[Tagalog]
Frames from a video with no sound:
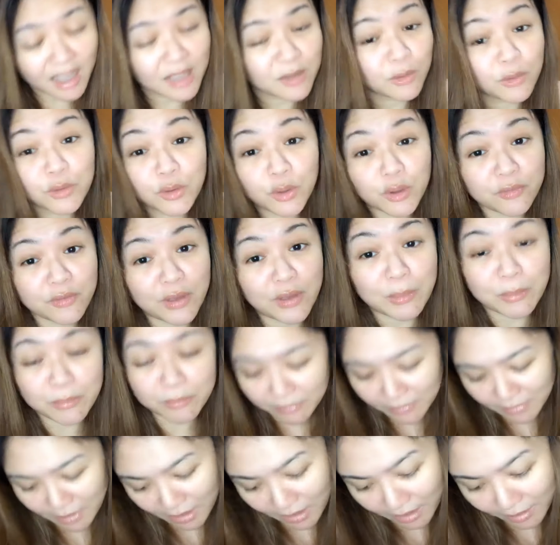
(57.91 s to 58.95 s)
I don't know if I'm,
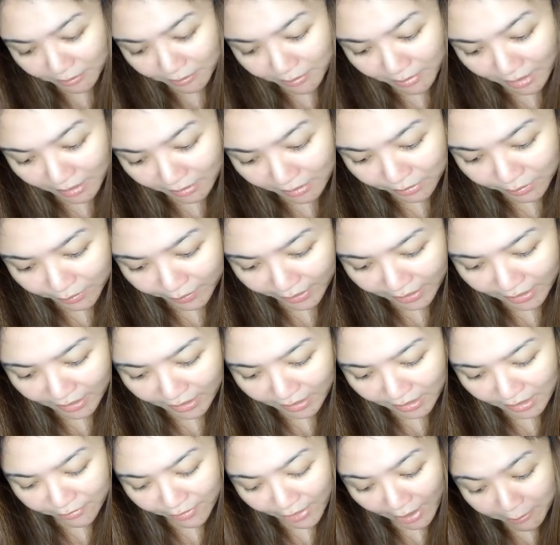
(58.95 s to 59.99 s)
I'm ano ah,
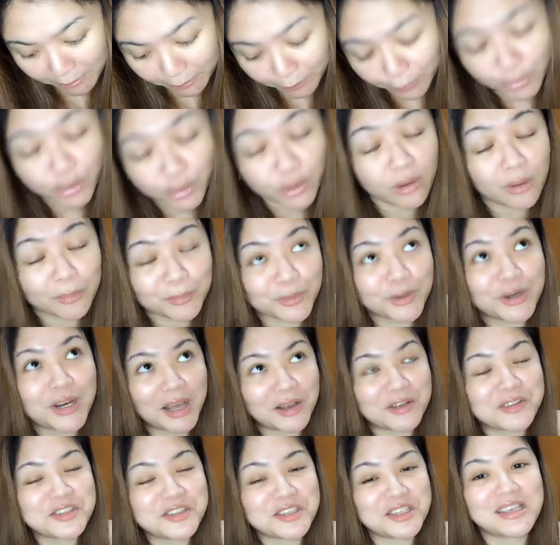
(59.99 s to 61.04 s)
if I'm pr
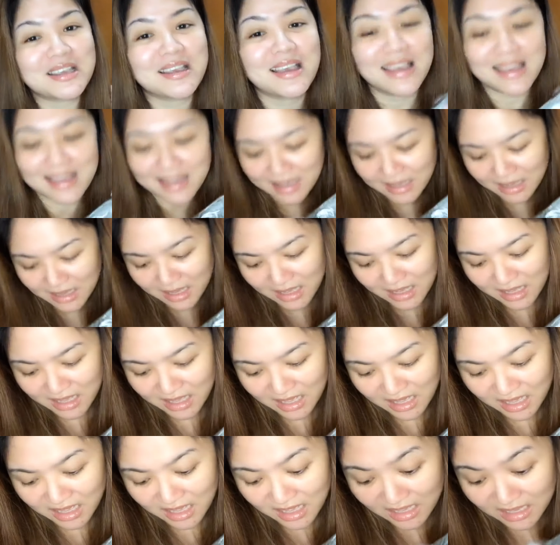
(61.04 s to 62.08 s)
pronouncing
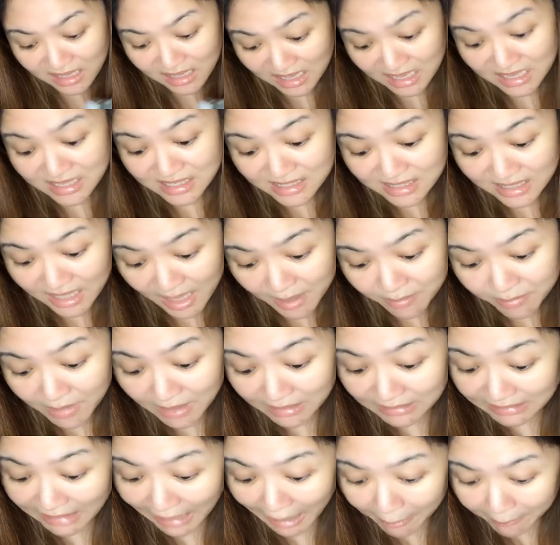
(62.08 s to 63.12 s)
his name
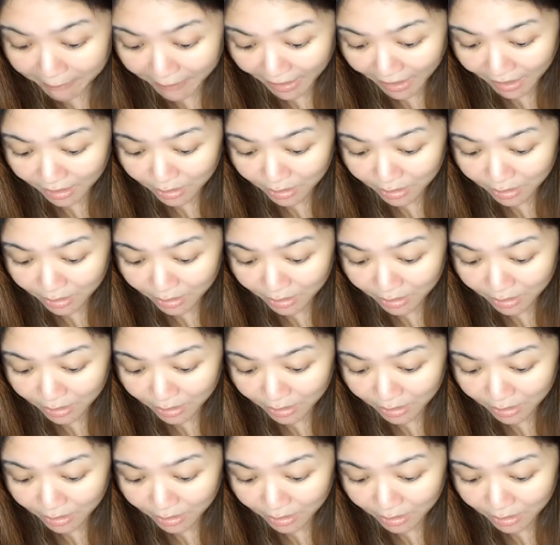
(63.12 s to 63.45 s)
ng tama,